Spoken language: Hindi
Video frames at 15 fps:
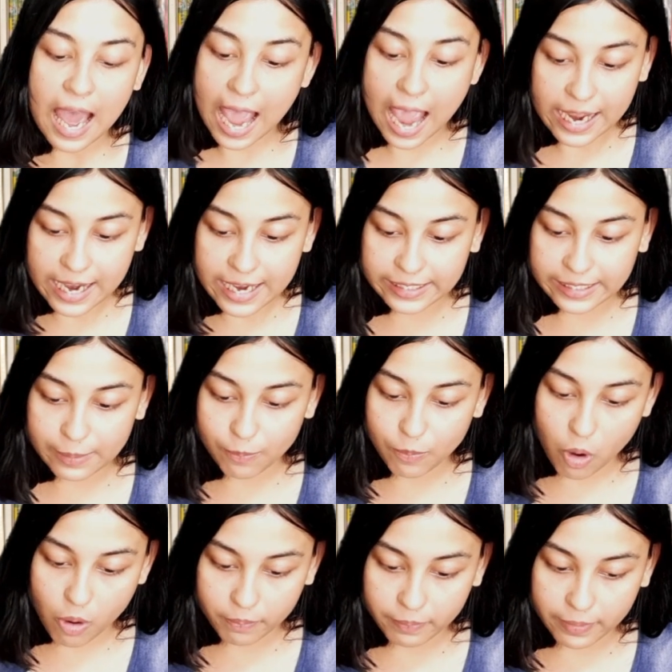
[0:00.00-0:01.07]
आई
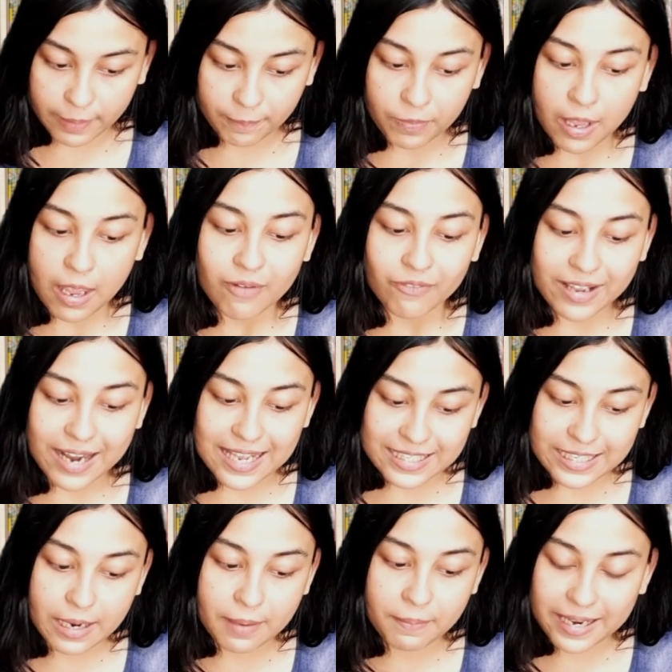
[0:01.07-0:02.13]
बॉम्बे फिर
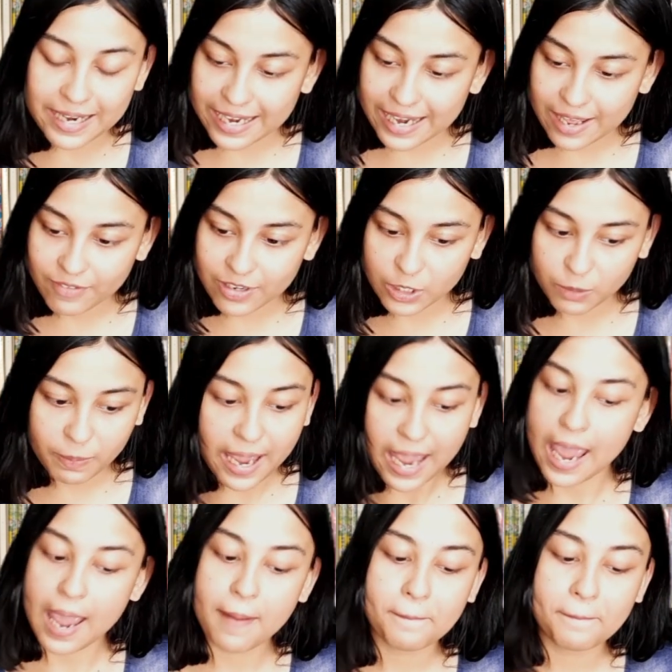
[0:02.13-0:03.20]
ऐसे नंबर इलेवेंथ पे
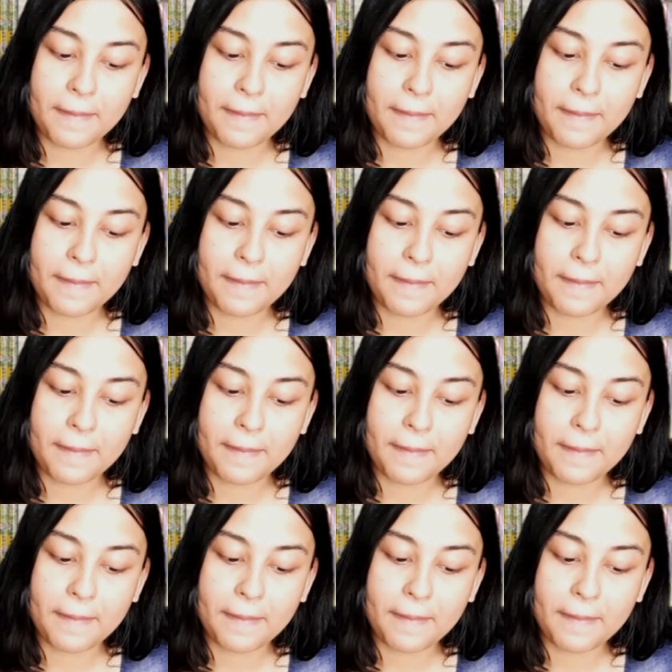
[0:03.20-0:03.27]
है